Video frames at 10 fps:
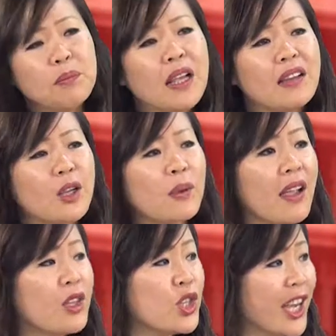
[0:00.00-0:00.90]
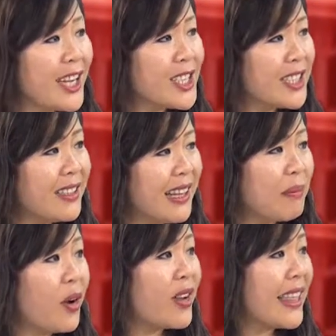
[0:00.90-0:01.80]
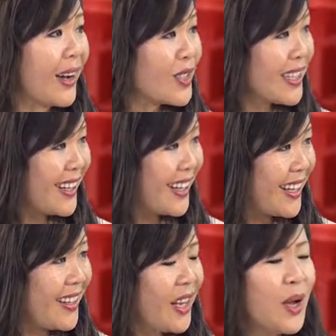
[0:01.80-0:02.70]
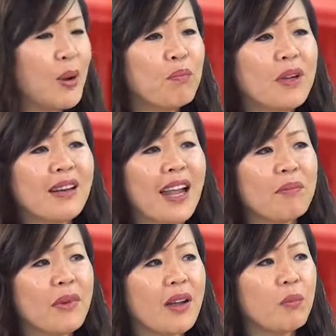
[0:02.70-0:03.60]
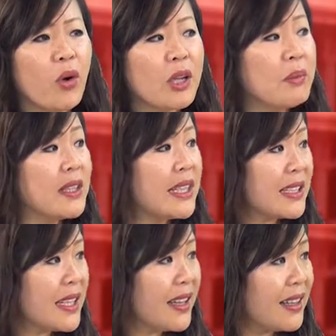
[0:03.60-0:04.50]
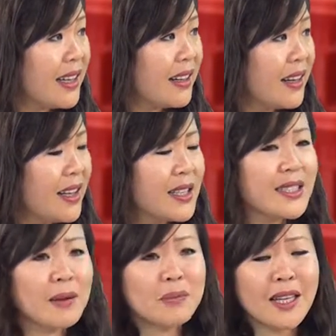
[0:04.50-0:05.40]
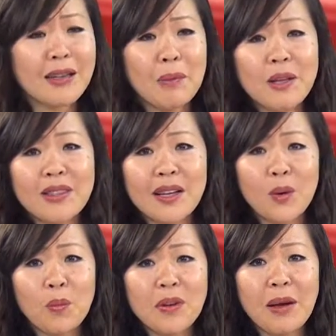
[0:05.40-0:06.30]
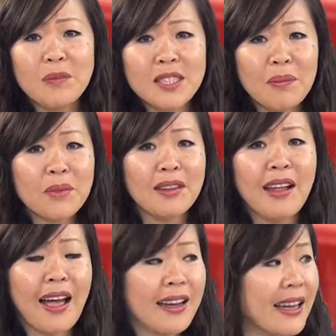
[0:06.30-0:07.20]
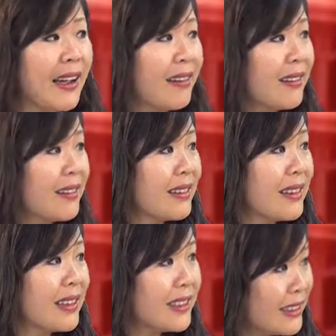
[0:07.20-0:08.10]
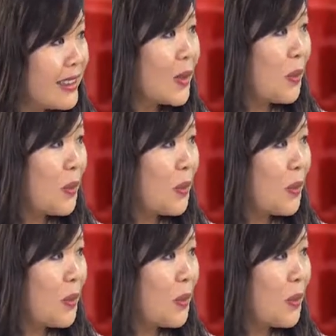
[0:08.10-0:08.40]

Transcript: là nó bằng education ừ. làm hội thảo cho gia đình ừ. mình làm mỗi, mỗi cái bữa tiệc cho gia đình ừ. sometimes cái bữa tiệc cũng 500 tới 2 ngàn wow. người cũng